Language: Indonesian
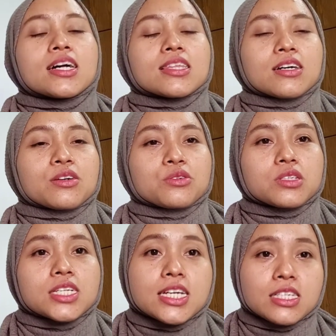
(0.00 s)
Terus
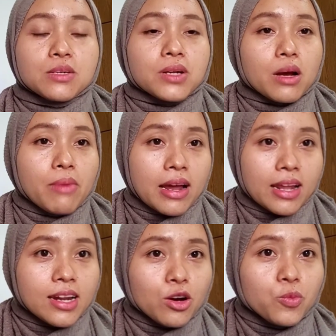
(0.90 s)
di Desember
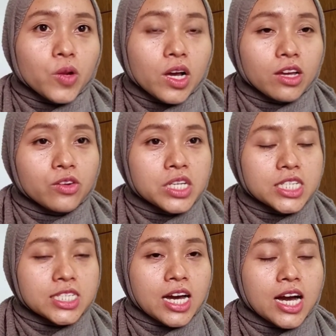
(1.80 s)
kemarin aku pulang ke
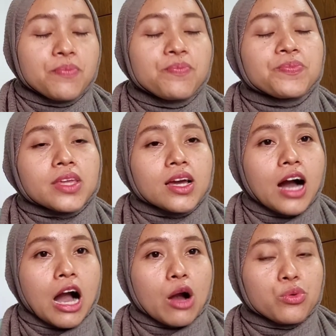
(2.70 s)
Indonesia.
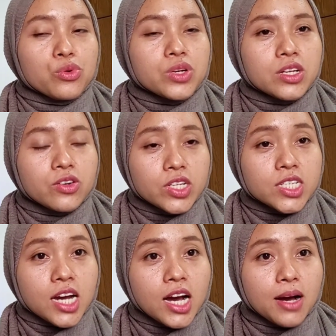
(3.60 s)
Aku di
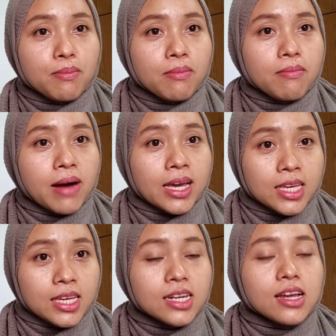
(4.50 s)
Indonesia
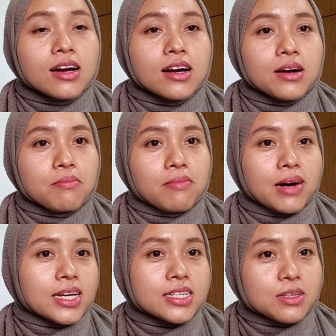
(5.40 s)
main,
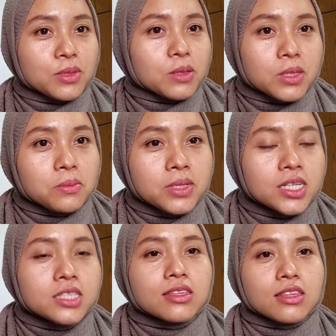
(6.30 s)
main sama
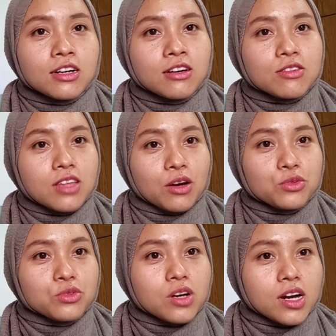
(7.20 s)
teman-teman. Terus aku
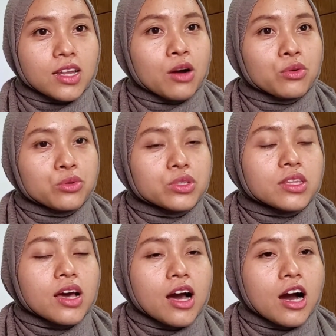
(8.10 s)
juga ke laut,
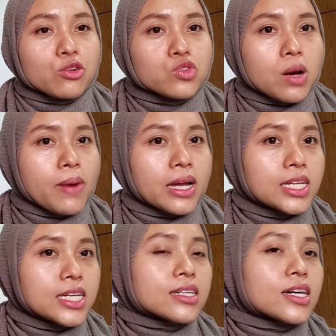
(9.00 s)
aku juga
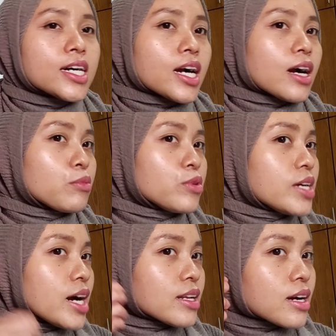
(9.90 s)
mandi.
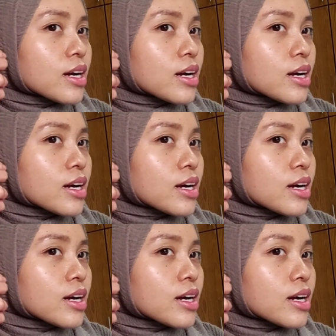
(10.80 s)
Kemudian